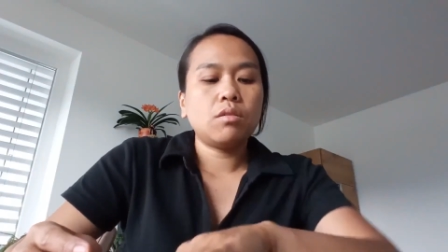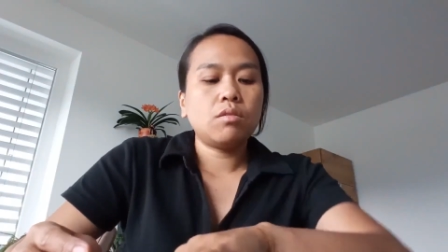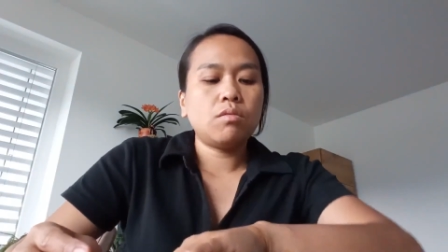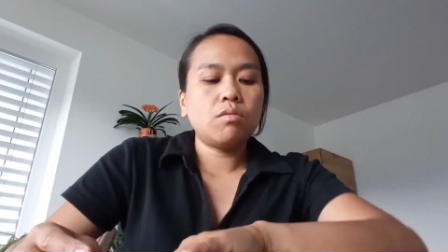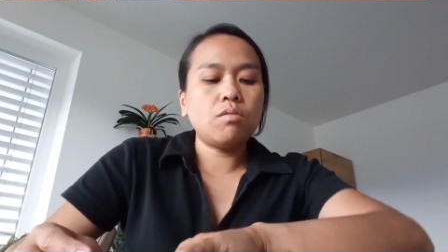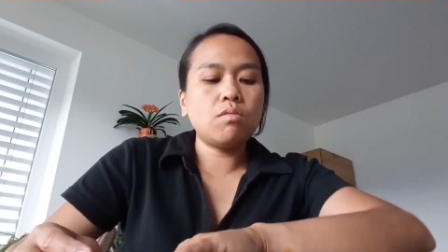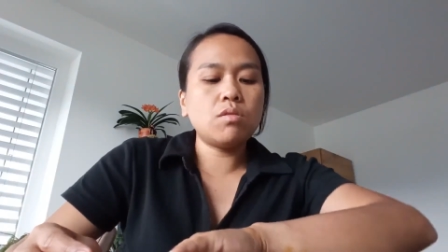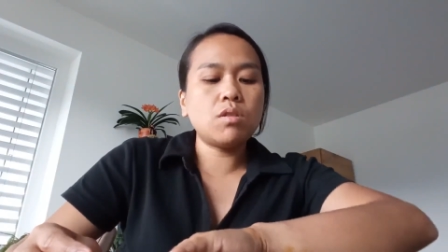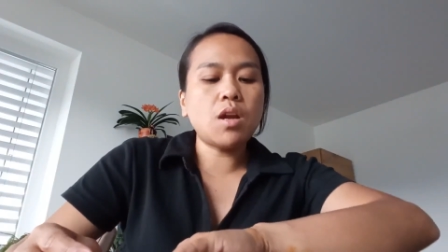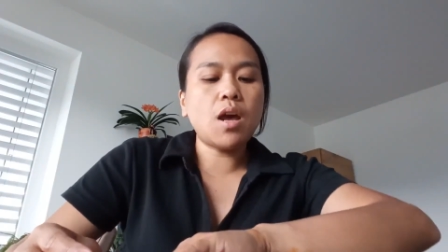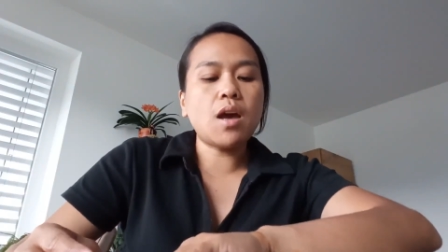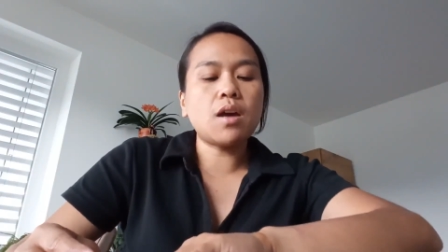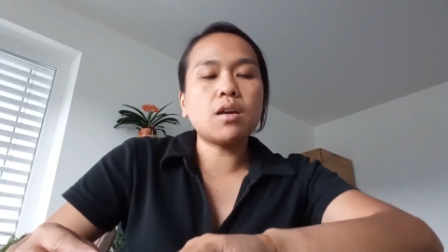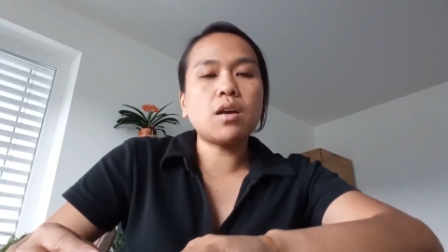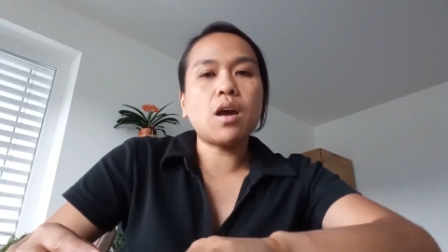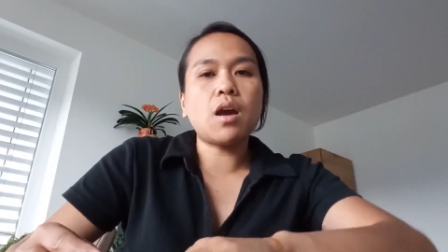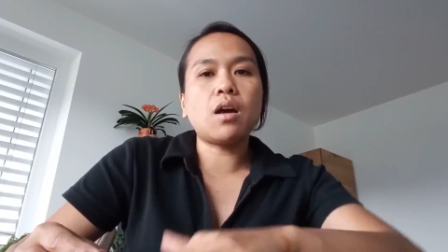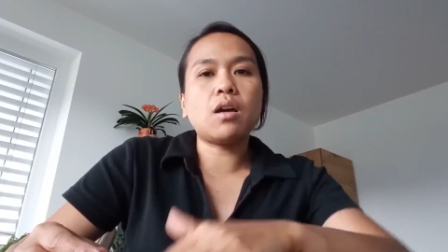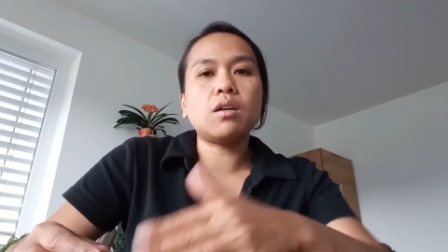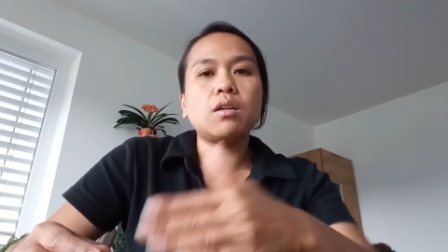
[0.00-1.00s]
udah
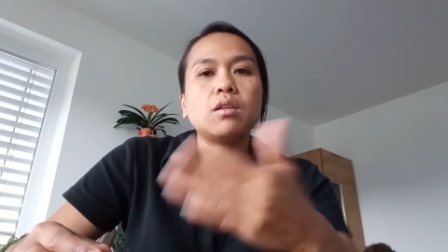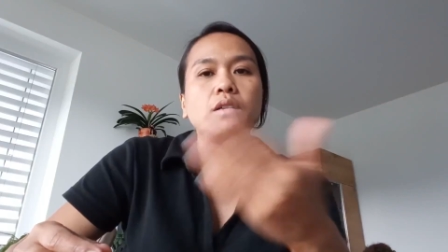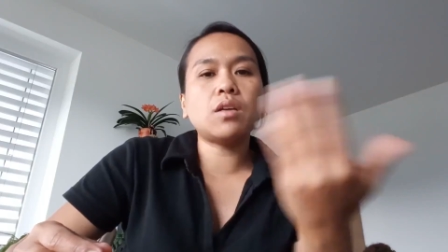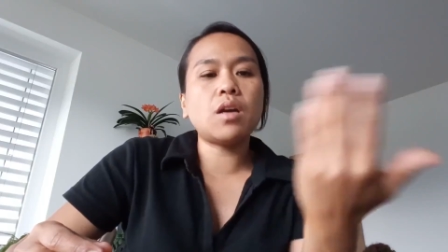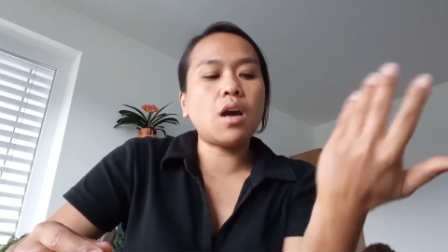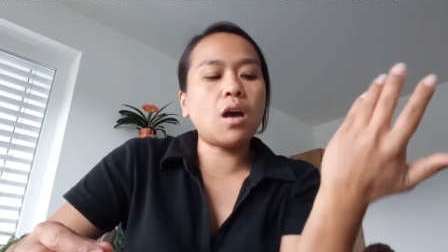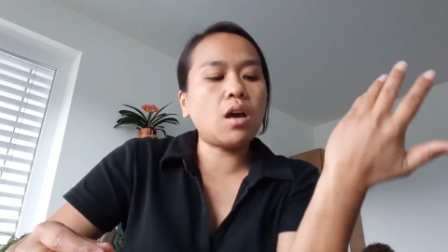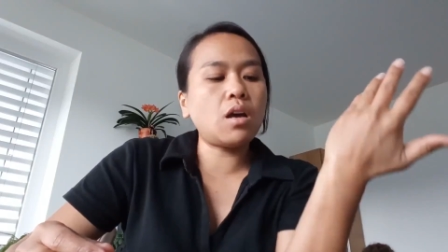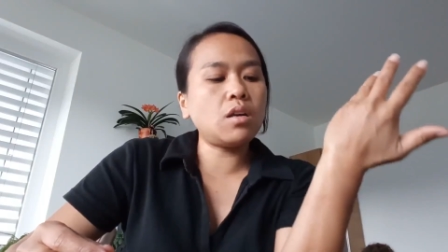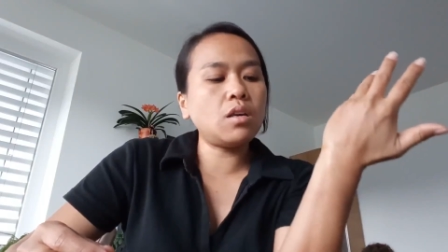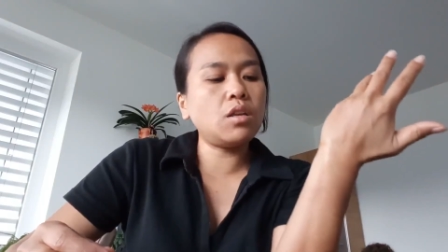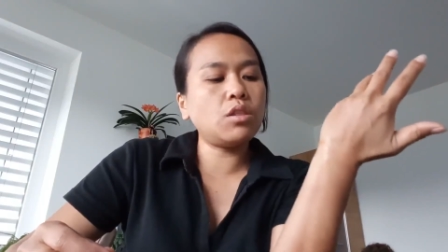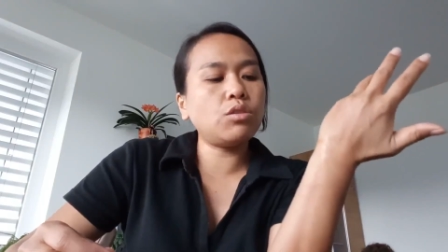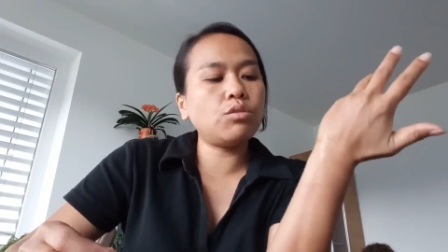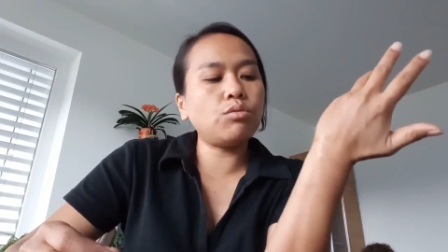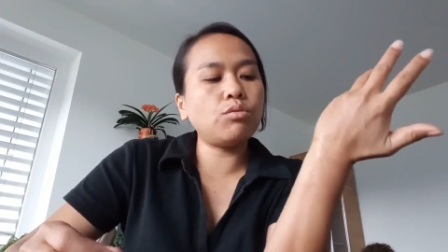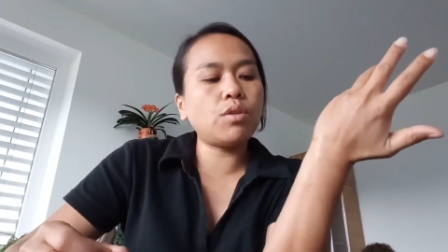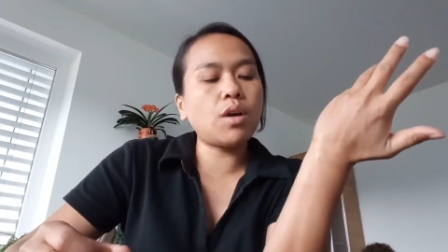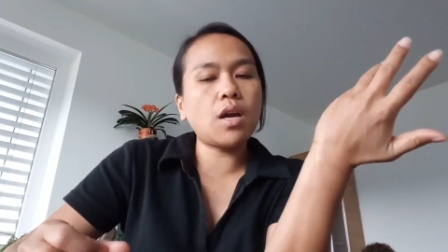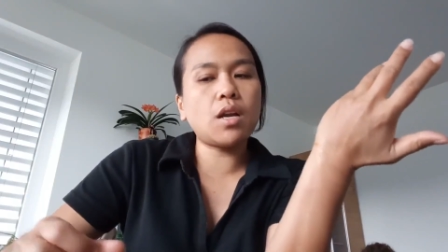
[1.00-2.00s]
nggak nggak
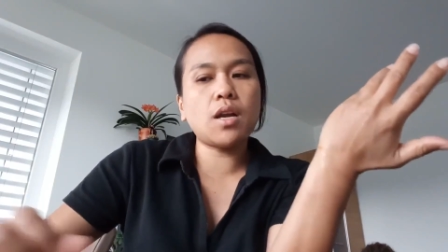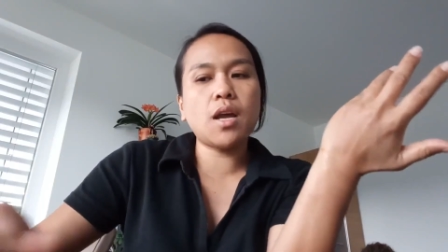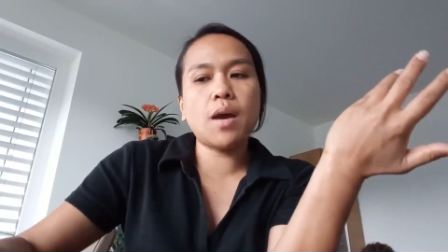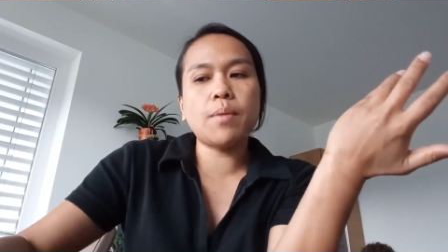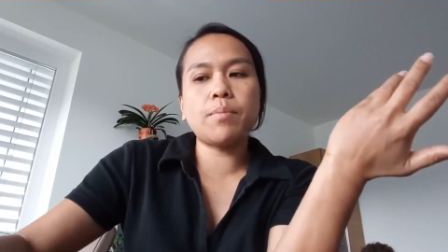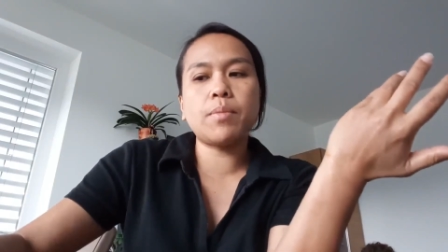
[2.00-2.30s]
itu karena